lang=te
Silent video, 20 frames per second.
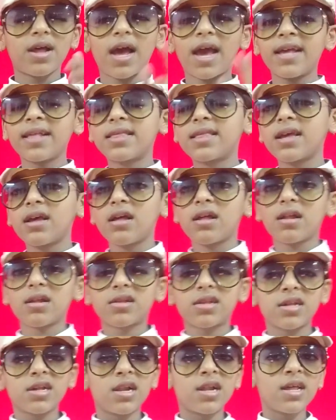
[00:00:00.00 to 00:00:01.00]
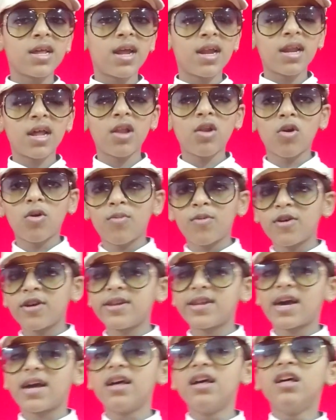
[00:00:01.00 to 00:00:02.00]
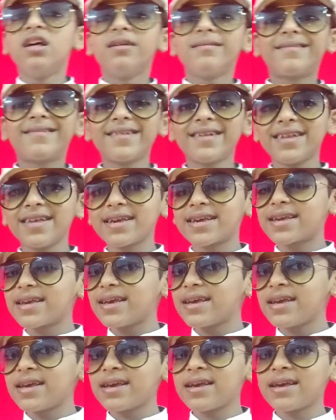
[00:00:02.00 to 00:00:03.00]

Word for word: అయితే సిరి అయినా లోబో అయినా సిరికి